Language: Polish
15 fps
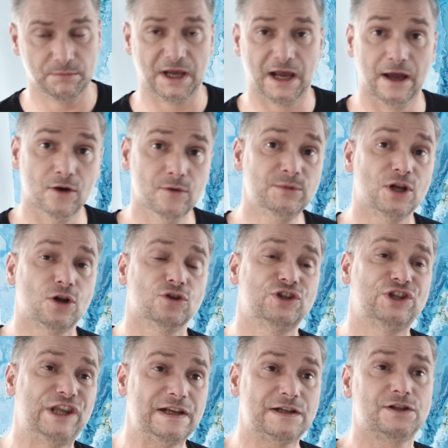biegają, tylko
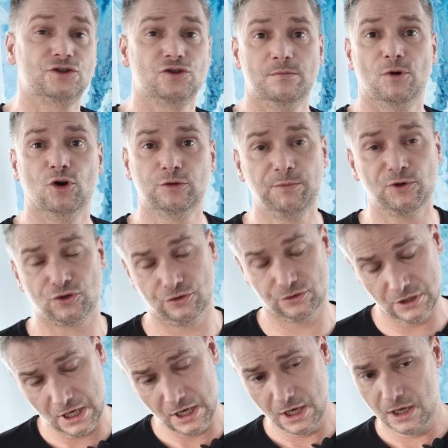też chcą odpocząć.